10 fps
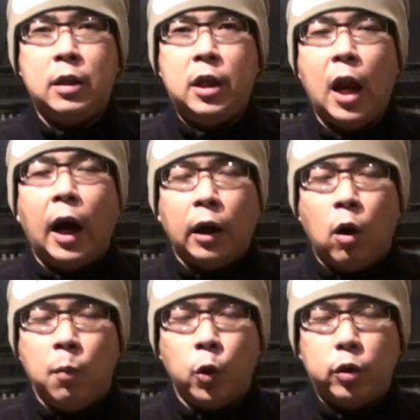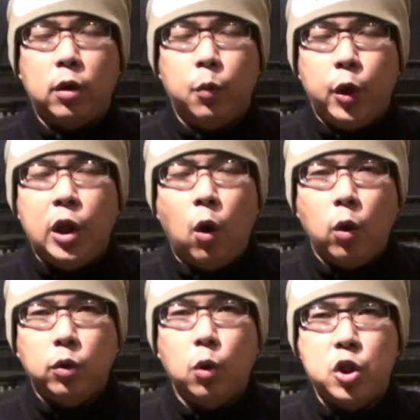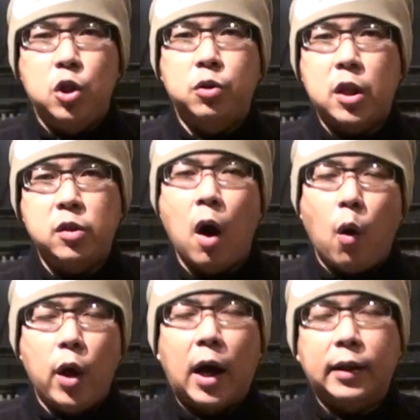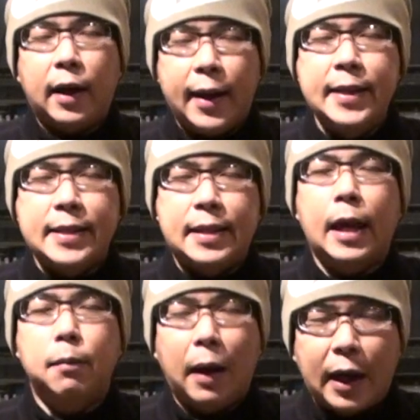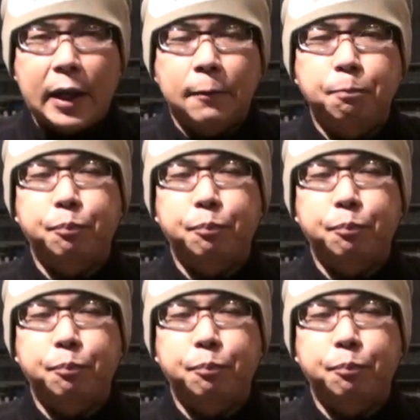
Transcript: ひらがなをもってういろと記せしは親方遠斎ばかり